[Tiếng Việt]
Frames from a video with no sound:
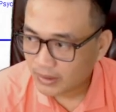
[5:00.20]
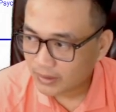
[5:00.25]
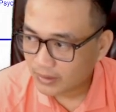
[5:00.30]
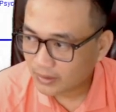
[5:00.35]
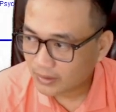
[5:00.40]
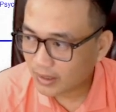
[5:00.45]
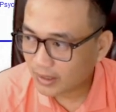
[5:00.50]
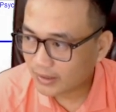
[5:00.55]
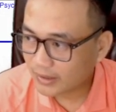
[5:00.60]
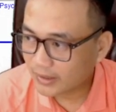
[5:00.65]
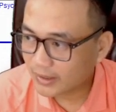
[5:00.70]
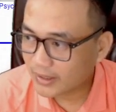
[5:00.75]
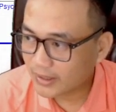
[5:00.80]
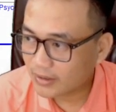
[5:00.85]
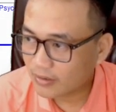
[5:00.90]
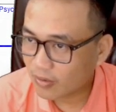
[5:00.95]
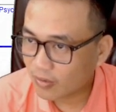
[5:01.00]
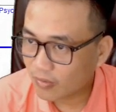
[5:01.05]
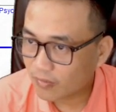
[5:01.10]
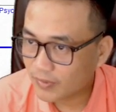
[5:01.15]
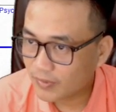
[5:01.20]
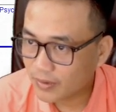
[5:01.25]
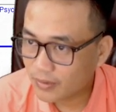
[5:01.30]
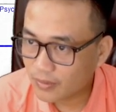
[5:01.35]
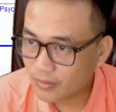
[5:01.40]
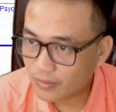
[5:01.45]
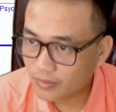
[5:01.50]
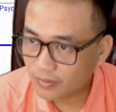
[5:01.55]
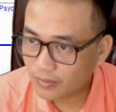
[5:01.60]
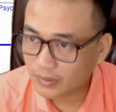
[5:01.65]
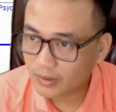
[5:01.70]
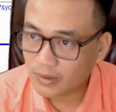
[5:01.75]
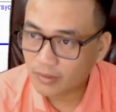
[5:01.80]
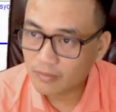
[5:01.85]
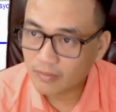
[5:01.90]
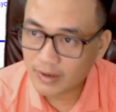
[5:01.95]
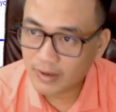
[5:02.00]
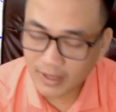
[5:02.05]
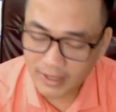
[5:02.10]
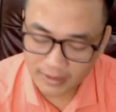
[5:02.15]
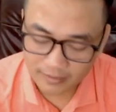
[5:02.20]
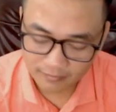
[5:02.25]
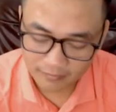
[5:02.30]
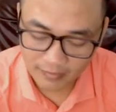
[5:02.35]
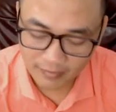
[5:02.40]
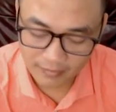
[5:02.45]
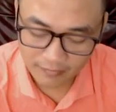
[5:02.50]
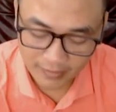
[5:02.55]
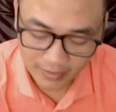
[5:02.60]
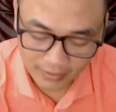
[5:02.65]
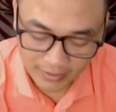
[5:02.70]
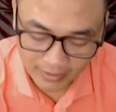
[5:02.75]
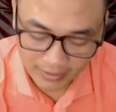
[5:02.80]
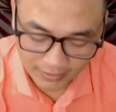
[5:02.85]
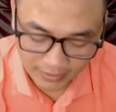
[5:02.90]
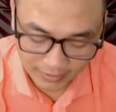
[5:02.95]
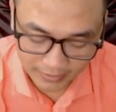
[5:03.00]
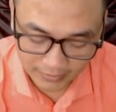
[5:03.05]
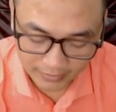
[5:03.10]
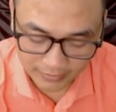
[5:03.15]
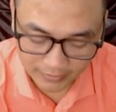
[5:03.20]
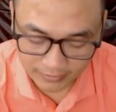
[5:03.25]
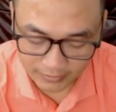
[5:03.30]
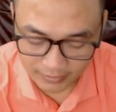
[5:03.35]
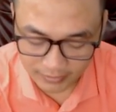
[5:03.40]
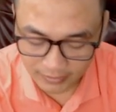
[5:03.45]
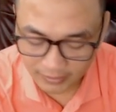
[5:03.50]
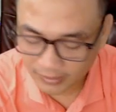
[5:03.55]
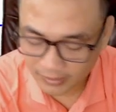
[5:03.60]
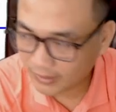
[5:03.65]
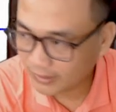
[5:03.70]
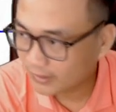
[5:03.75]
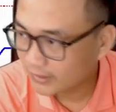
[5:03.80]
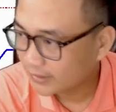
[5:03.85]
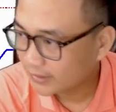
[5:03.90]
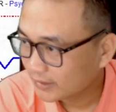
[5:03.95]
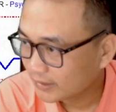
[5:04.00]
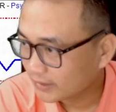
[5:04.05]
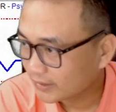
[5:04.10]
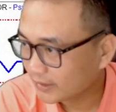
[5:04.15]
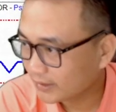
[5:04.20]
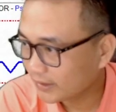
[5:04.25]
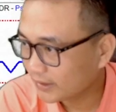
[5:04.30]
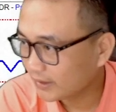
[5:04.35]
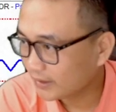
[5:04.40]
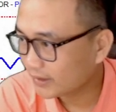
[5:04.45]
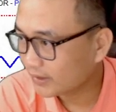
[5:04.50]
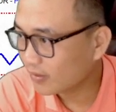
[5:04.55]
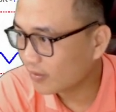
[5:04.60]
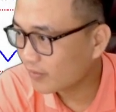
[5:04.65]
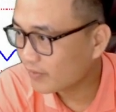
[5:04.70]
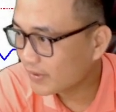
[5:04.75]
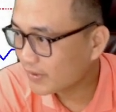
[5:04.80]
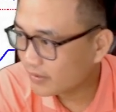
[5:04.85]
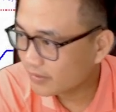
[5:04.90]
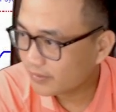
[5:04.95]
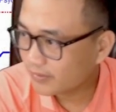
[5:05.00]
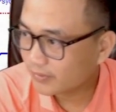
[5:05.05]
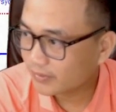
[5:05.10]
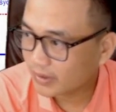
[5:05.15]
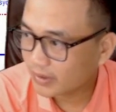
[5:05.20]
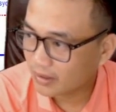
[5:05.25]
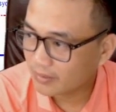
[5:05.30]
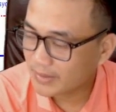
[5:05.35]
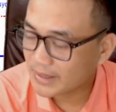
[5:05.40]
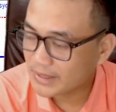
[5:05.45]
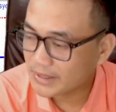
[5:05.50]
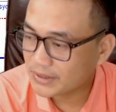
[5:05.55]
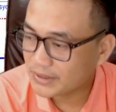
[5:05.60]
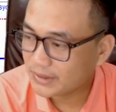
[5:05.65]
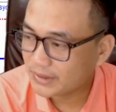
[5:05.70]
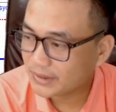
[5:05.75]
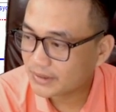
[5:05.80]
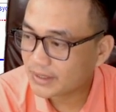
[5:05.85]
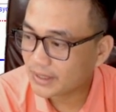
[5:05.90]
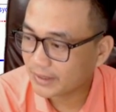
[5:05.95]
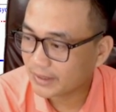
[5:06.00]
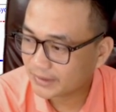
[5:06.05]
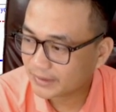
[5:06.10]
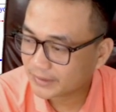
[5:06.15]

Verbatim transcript: đó là khi cổ phiếu Novaland và Phát Đạt chạy à, thì cổ phiếu ở bên dưới nó chỉnh